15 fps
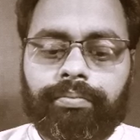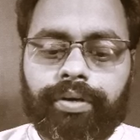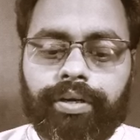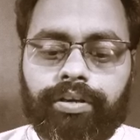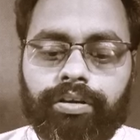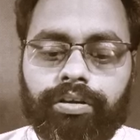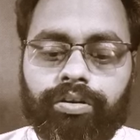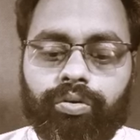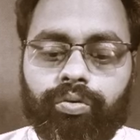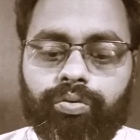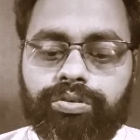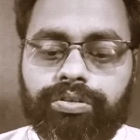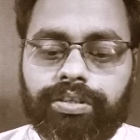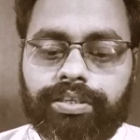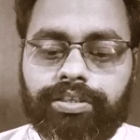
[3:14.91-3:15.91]
बट
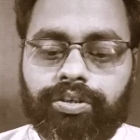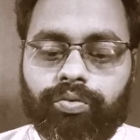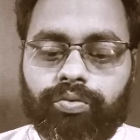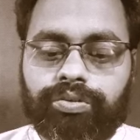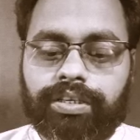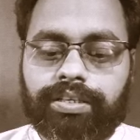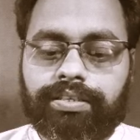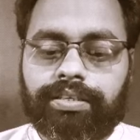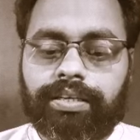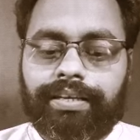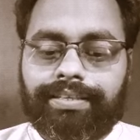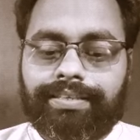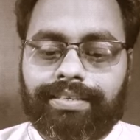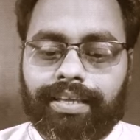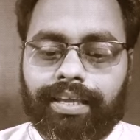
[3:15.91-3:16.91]
नो सच रोजेज
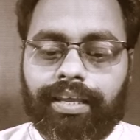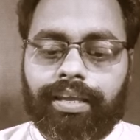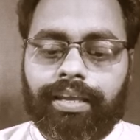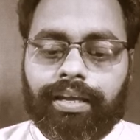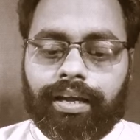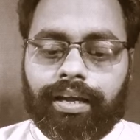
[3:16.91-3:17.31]
सी